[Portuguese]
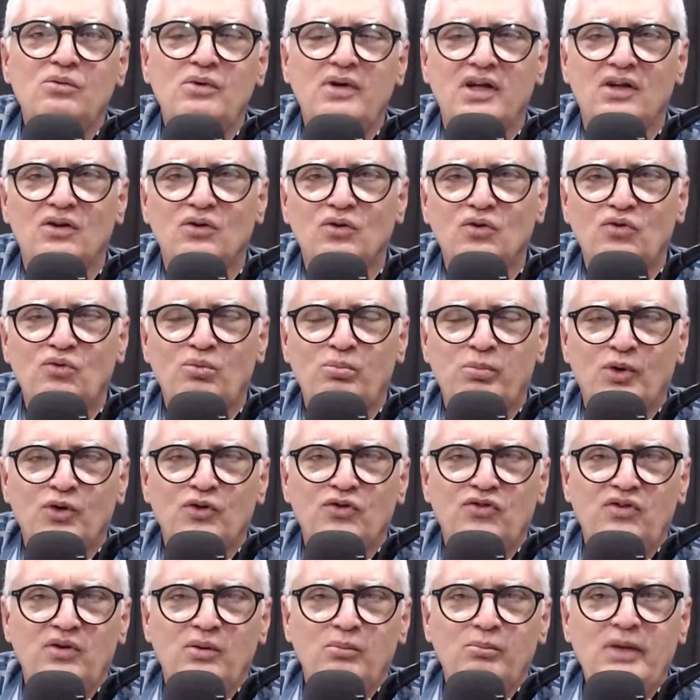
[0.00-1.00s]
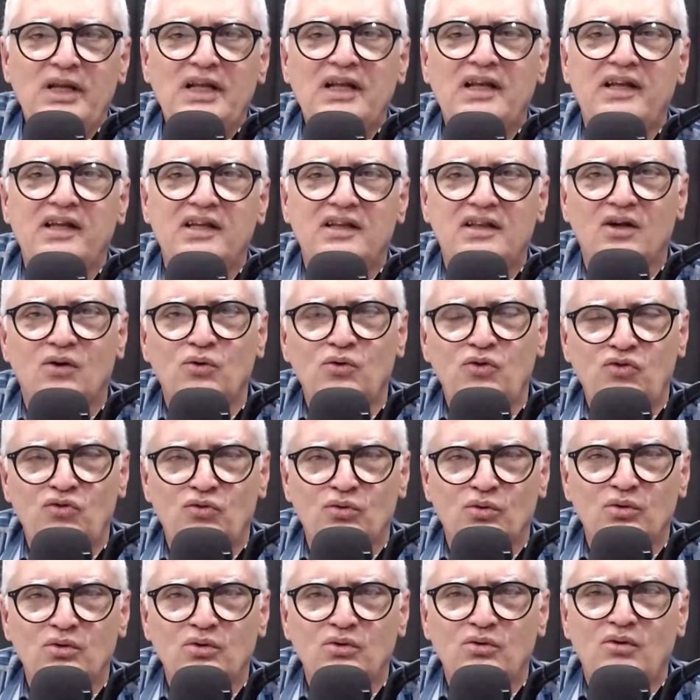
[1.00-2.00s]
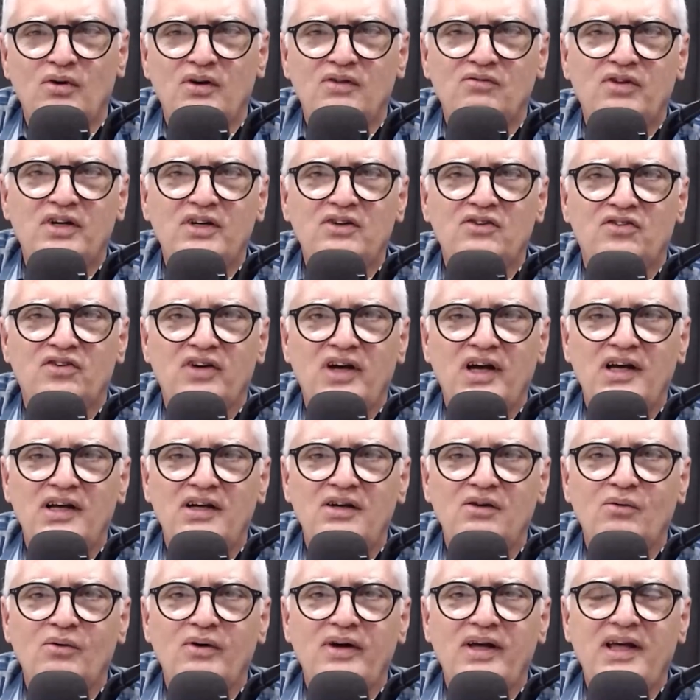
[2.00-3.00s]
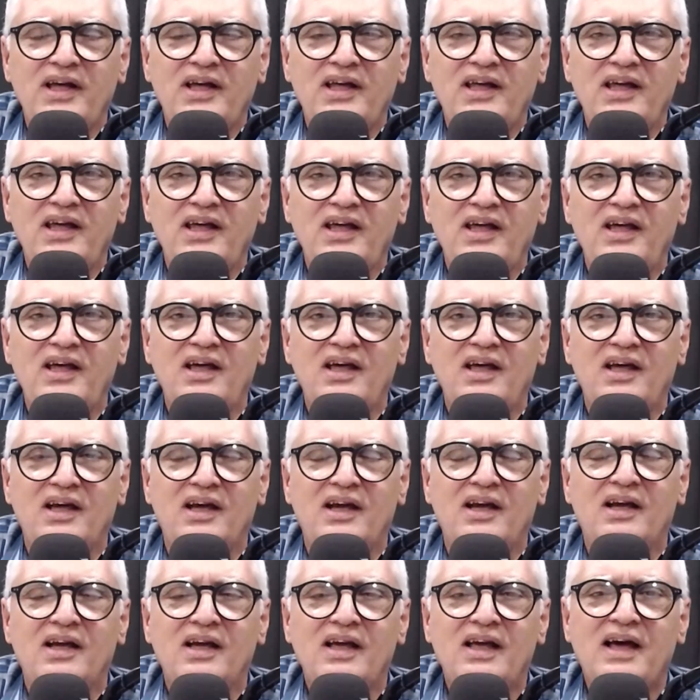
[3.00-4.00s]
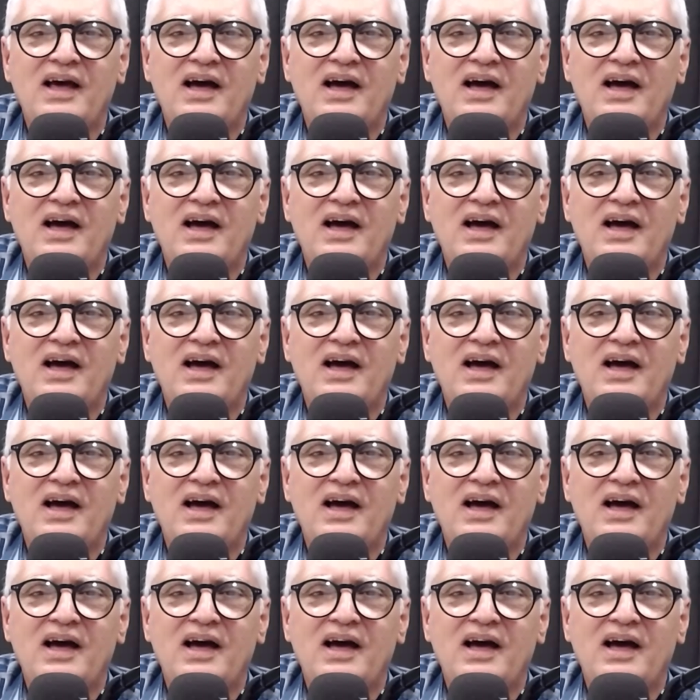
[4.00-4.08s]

que nos possibilita o estudo do Evangelho e que,